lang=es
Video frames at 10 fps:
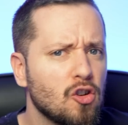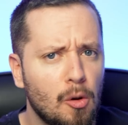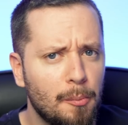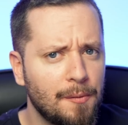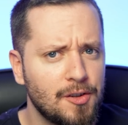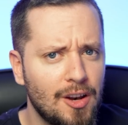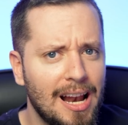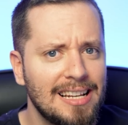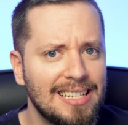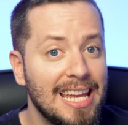no son
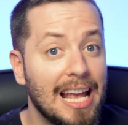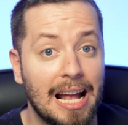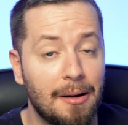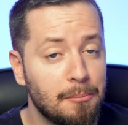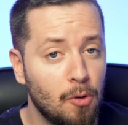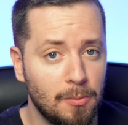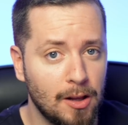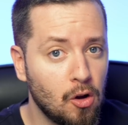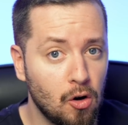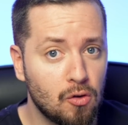profesionales y que acaban
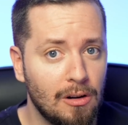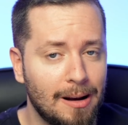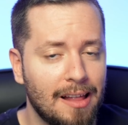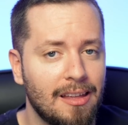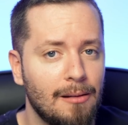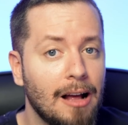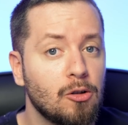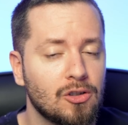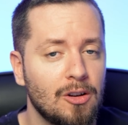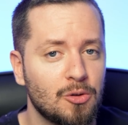volviendo loco el balance de
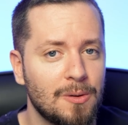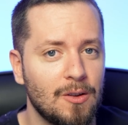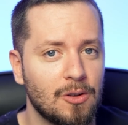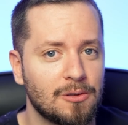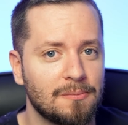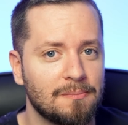blancos en los vídeos.